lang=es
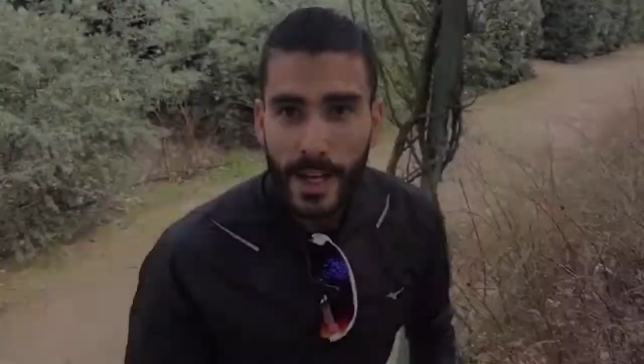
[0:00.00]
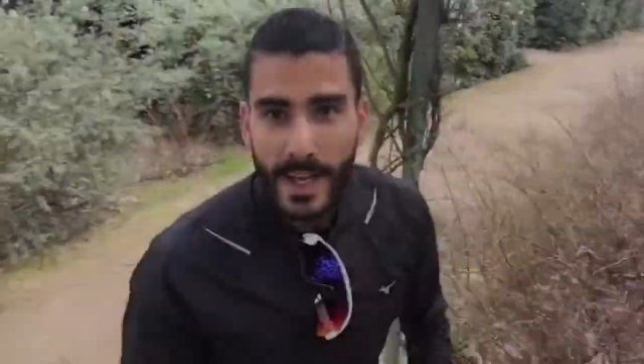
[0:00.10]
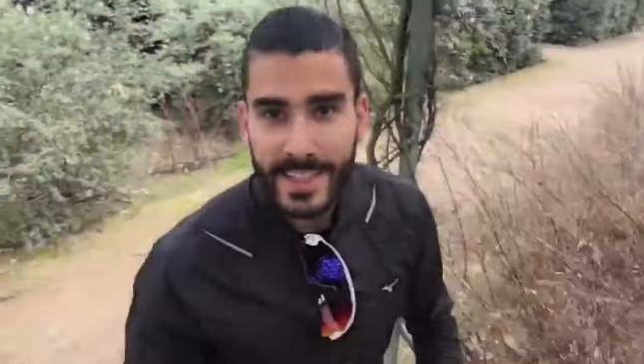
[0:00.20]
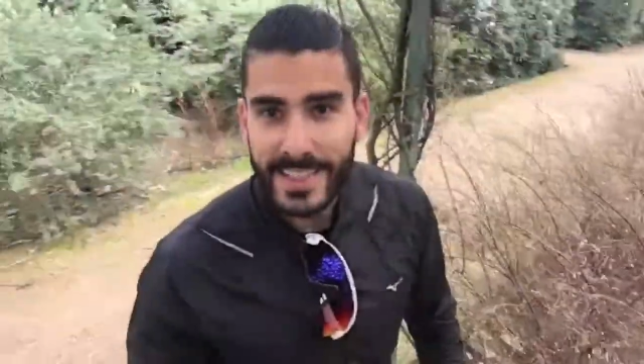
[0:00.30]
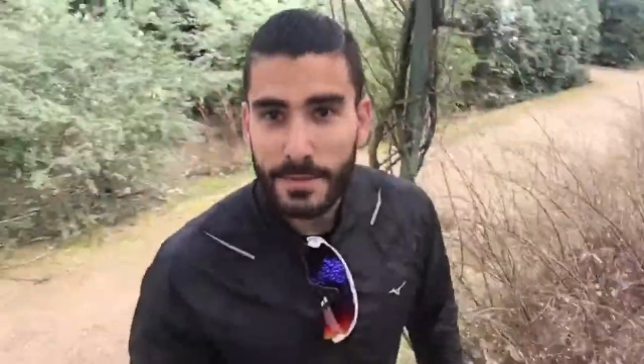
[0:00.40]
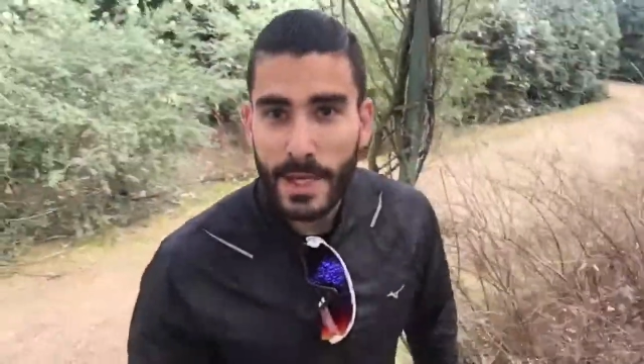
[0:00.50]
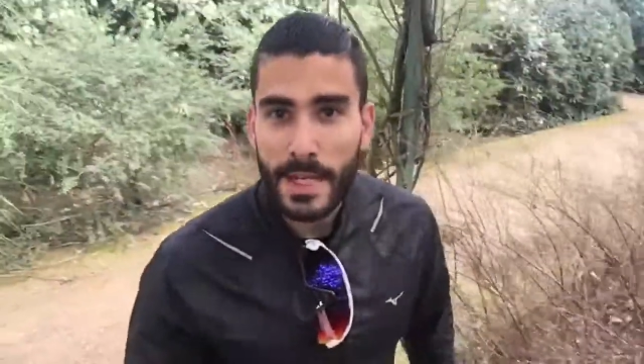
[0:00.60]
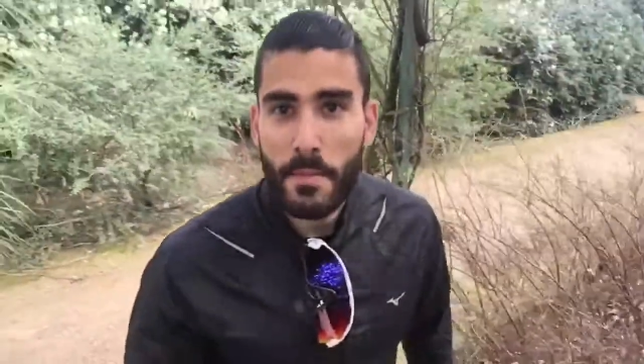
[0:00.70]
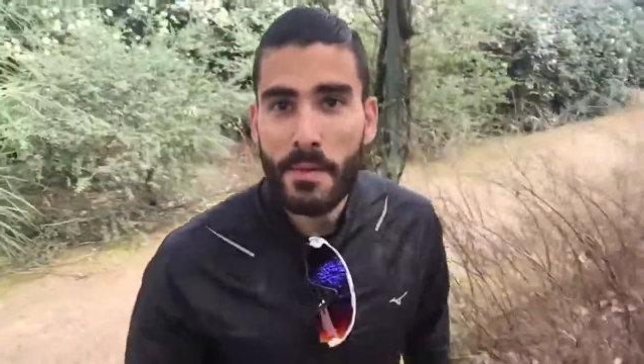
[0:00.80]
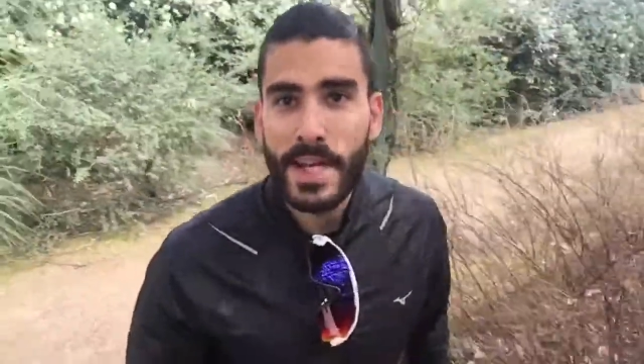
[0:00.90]
Esta
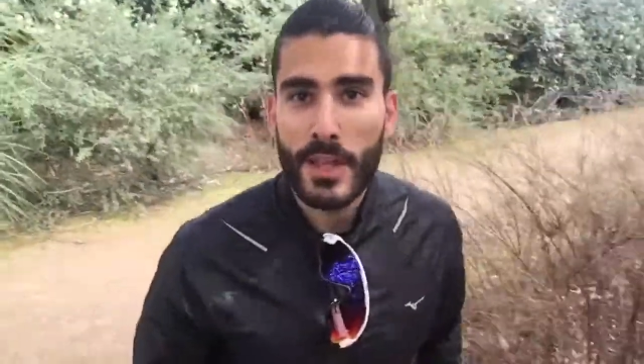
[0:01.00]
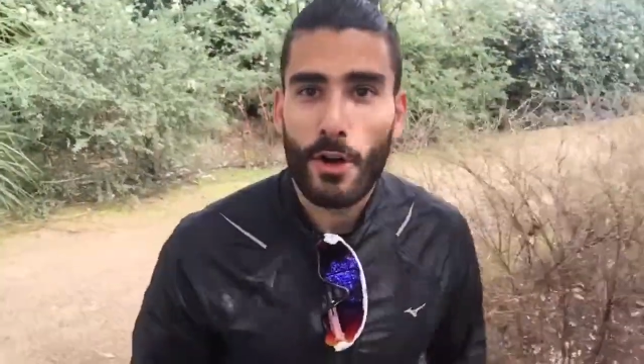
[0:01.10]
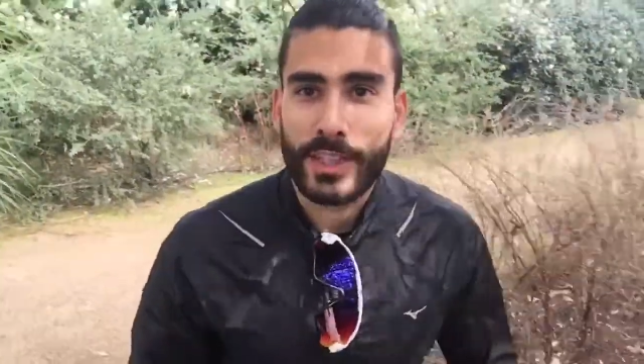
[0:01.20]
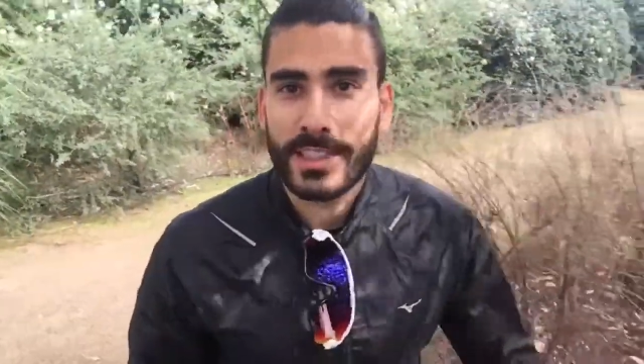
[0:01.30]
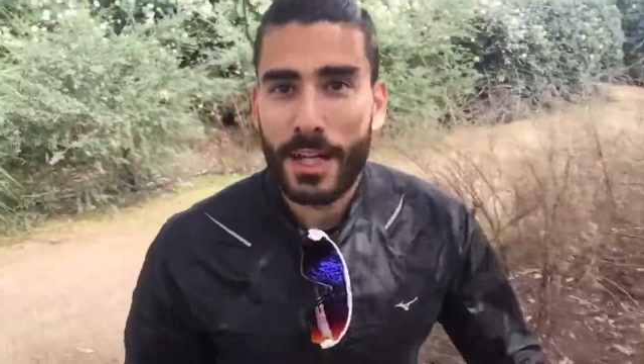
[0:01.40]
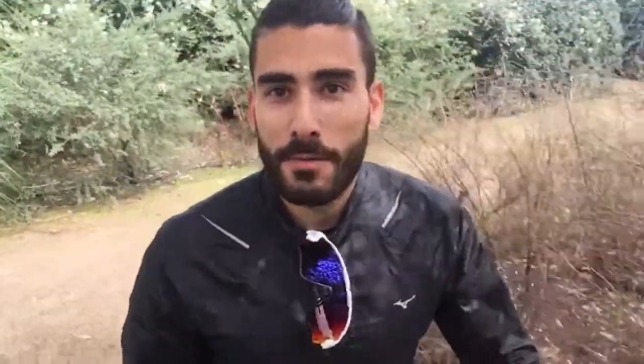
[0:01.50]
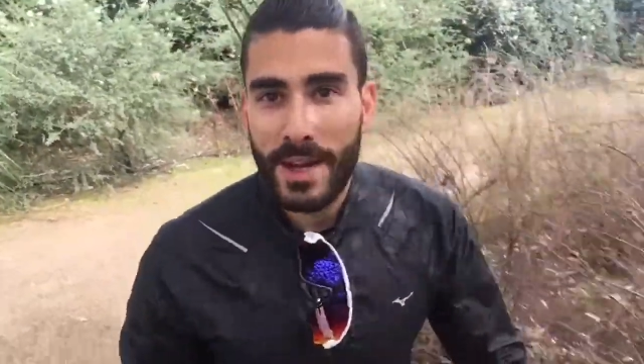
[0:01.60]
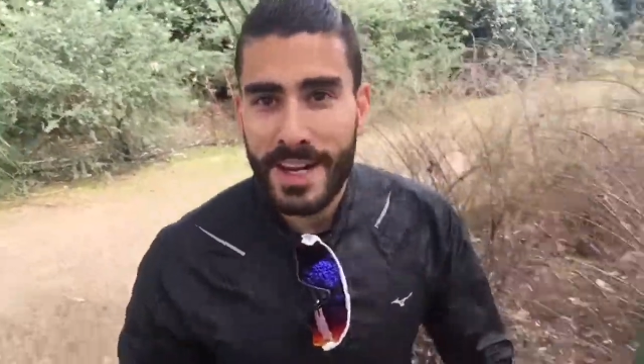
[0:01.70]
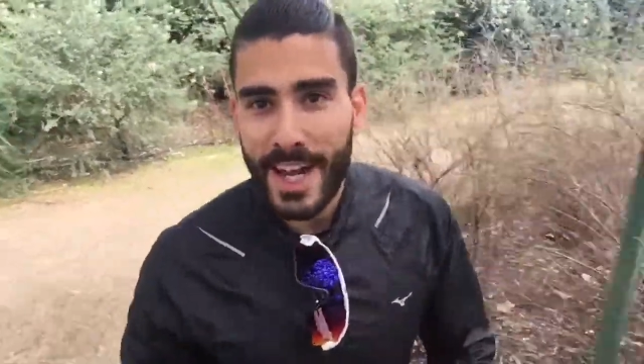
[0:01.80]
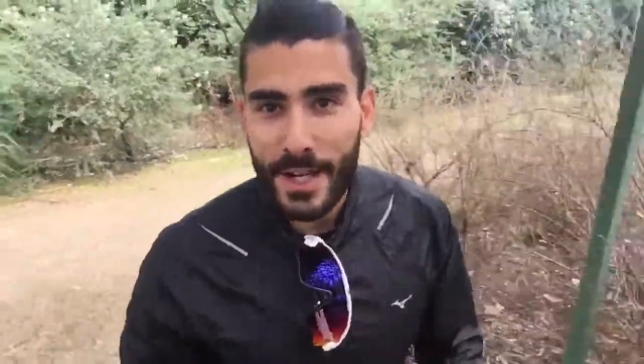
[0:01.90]
semana me he venido hasta el
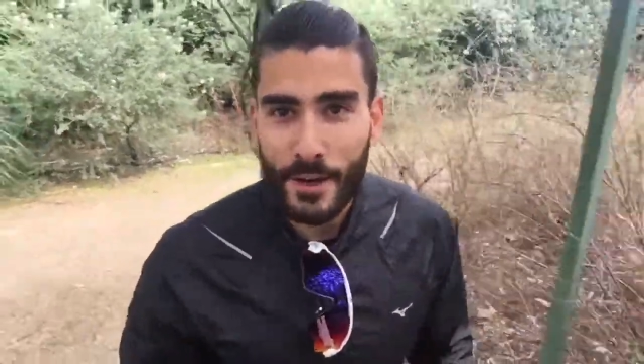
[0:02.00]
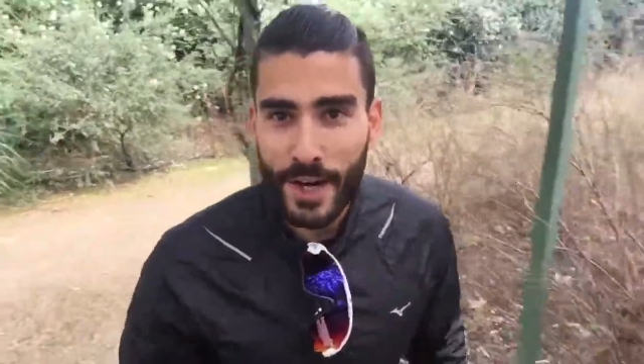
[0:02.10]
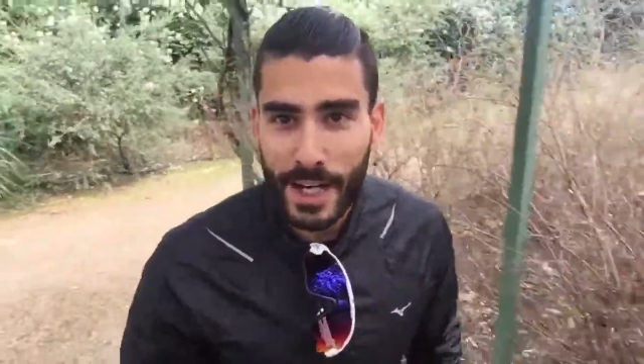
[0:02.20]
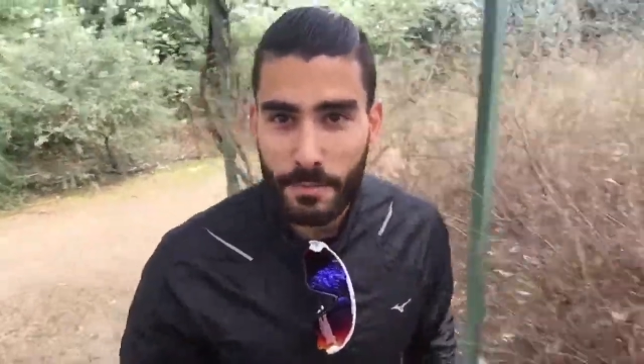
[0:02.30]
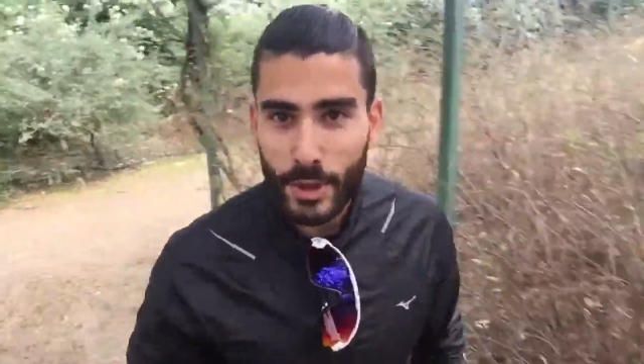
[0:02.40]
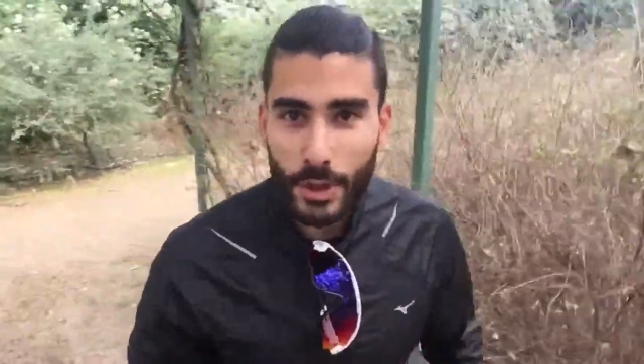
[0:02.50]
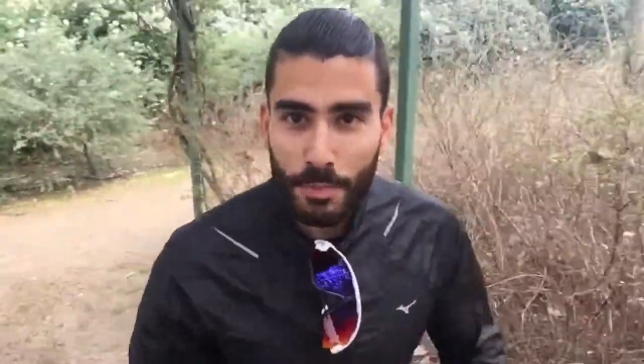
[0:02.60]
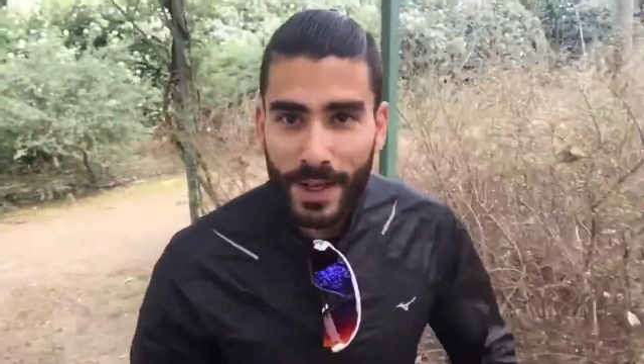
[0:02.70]
balneario El Raposo